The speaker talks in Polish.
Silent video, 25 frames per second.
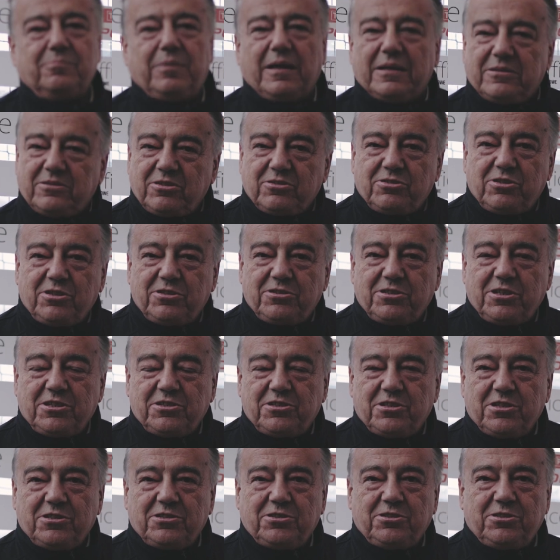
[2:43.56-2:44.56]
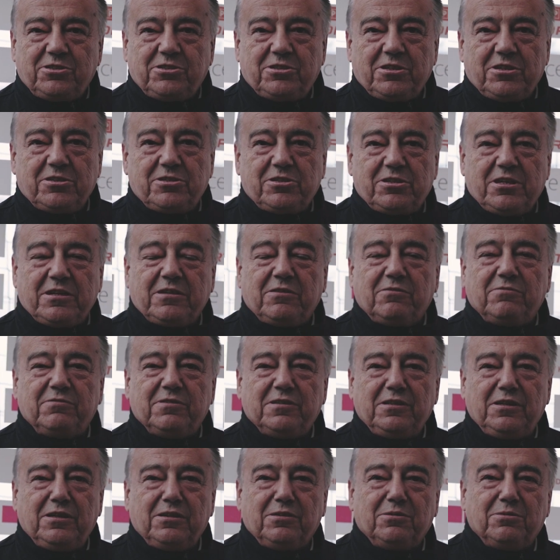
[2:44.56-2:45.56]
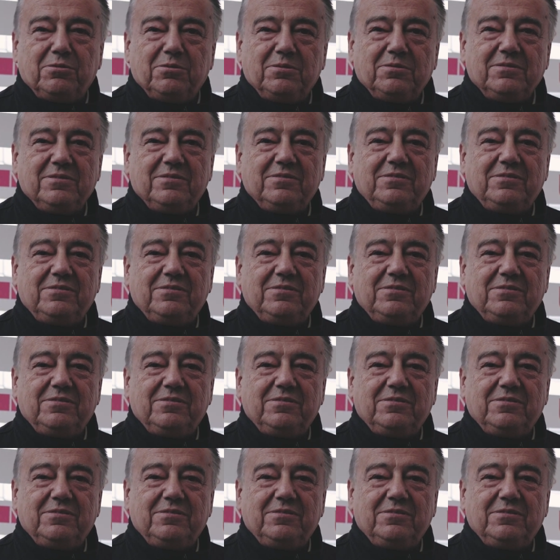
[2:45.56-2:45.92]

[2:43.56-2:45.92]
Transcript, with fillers: Bardzo się cieszę z dzisiejszego wyniku,